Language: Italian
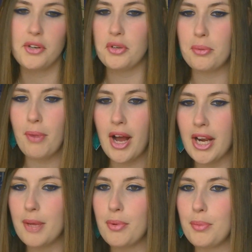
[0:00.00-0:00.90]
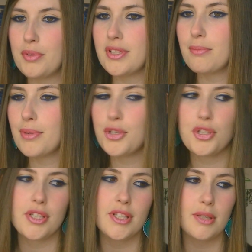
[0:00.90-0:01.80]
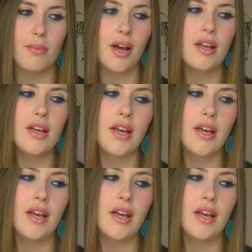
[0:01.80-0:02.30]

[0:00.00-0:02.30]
normale, proprio semplicissima